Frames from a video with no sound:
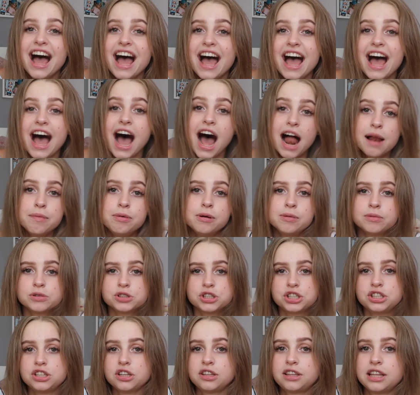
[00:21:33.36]
albo
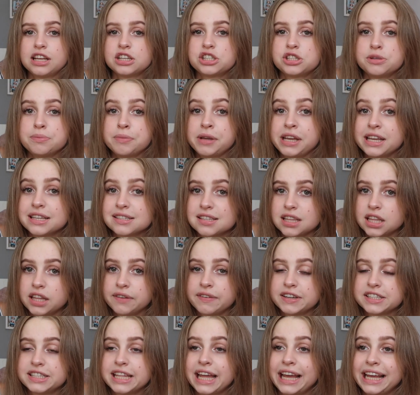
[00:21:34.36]
możecie też mi je
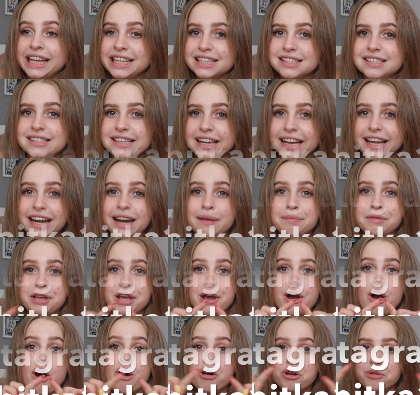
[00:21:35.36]
zadawać na
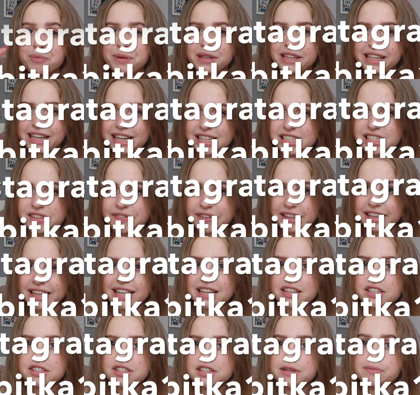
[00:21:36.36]
Instagramie
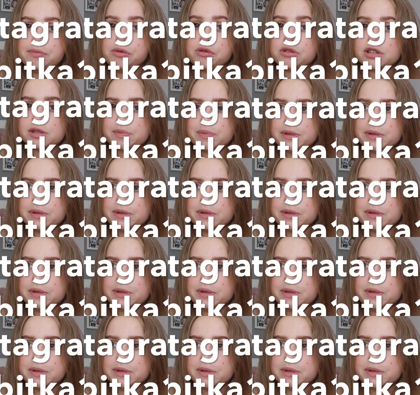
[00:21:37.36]
orbitka19, było